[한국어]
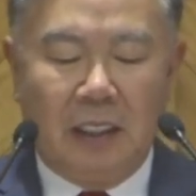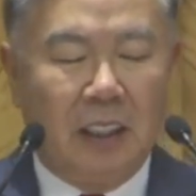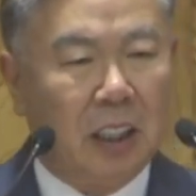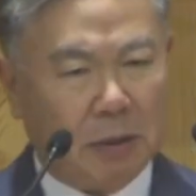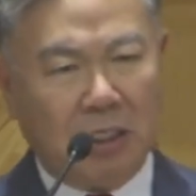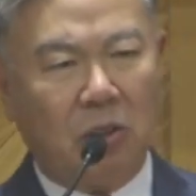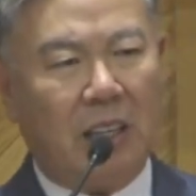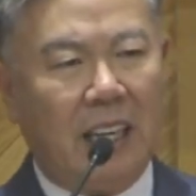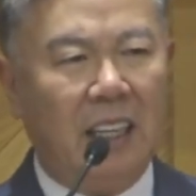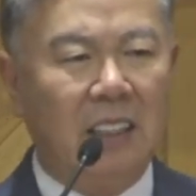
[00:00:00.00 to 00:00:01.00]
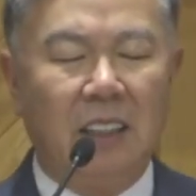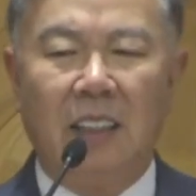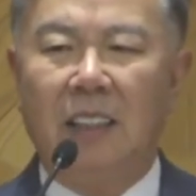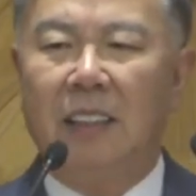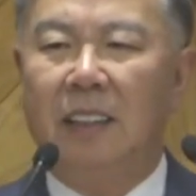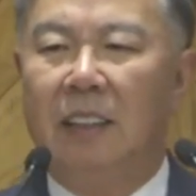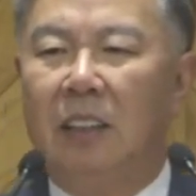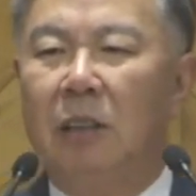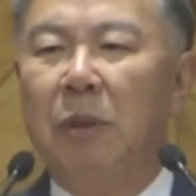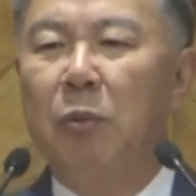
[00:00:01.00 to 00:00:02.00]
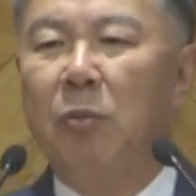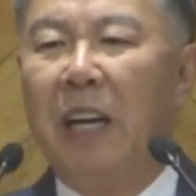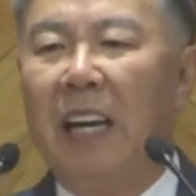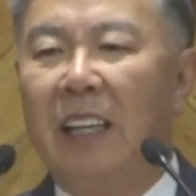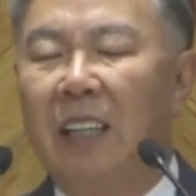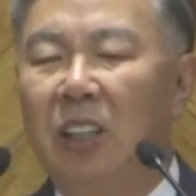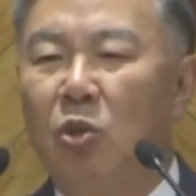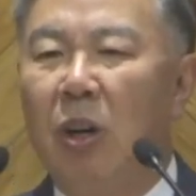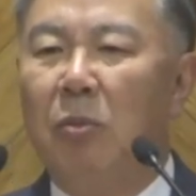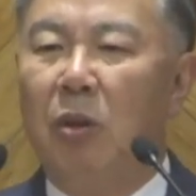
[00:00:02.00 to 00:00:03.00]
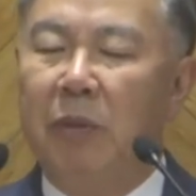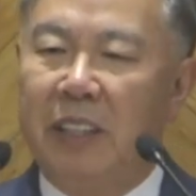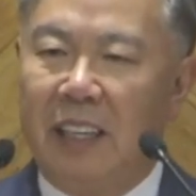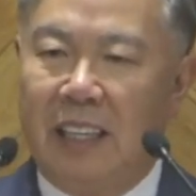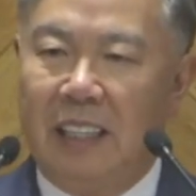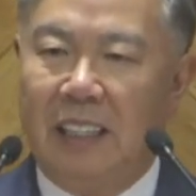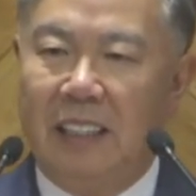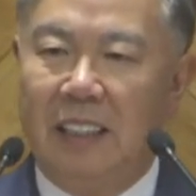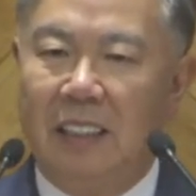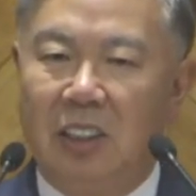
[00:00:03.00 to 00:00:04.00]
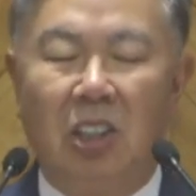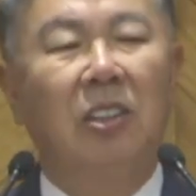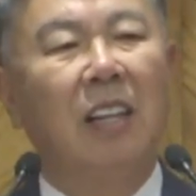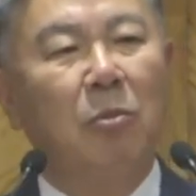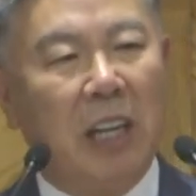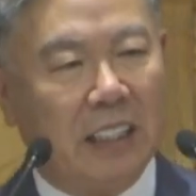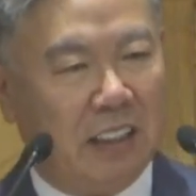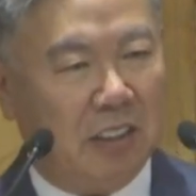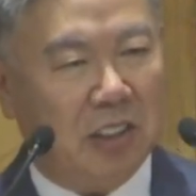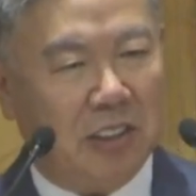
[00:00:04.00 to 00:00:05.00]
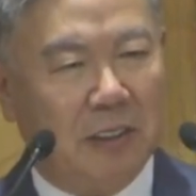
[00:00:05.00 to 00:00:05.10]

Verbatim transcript: 일반적으로 아이들이 어미 품에 안기는 이유가 뭡니까? 저 때문에 안기거든요. 젖.